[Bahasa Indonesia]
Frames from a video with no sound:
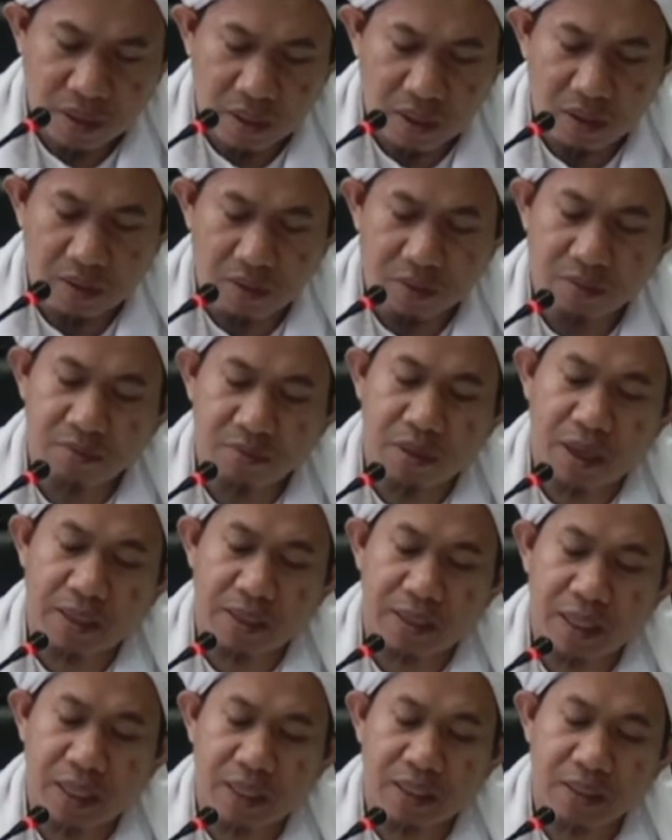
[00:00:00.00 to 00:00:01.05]
ya,
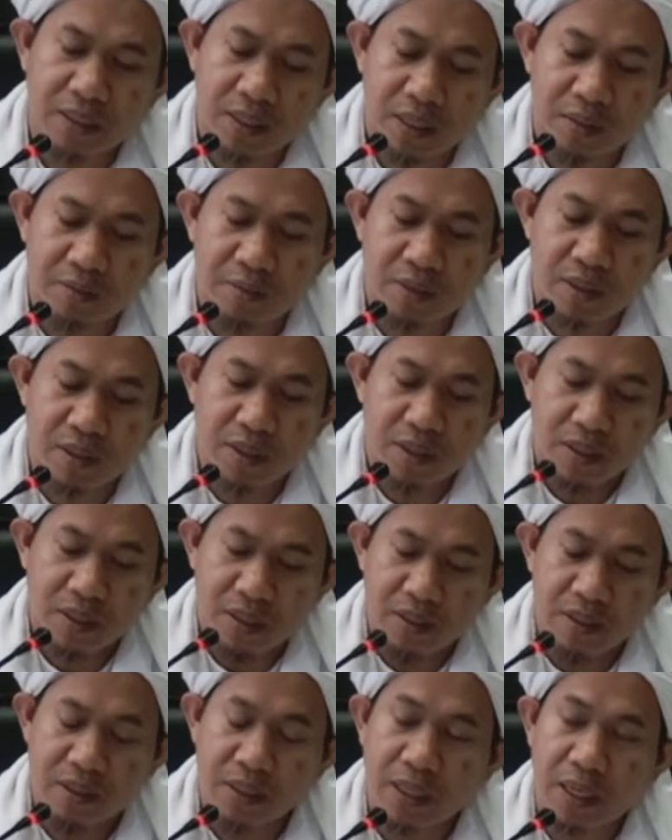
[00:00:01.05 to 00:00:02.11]
mengatakan selama
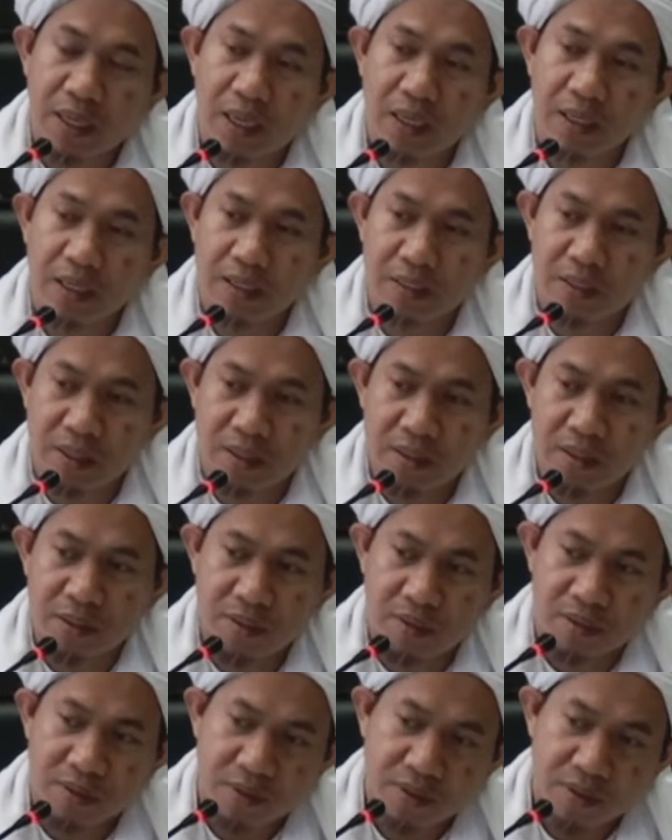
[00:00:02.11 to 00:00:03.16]
tiga kali
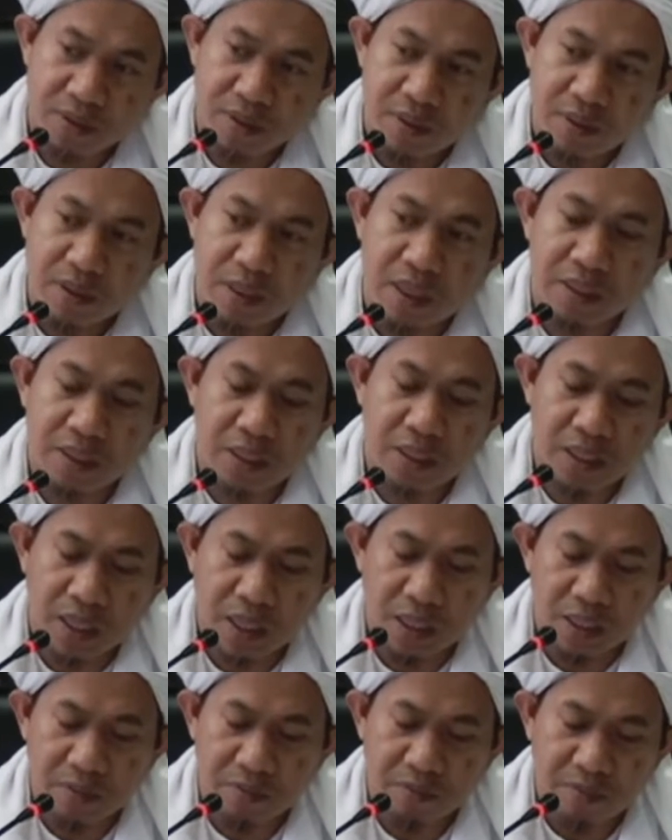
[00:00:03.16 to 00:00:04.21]
nanti
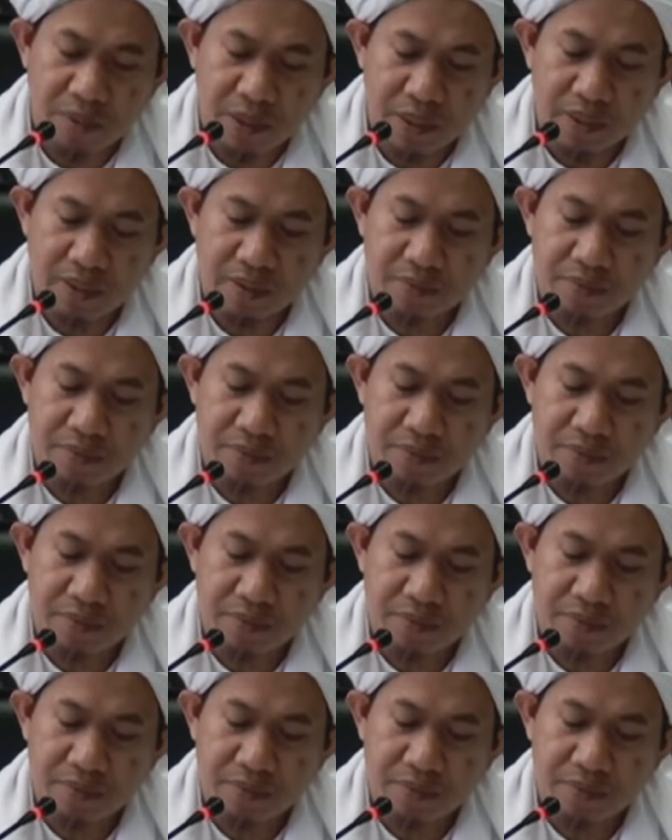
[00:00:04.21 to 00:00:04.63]
yang keempat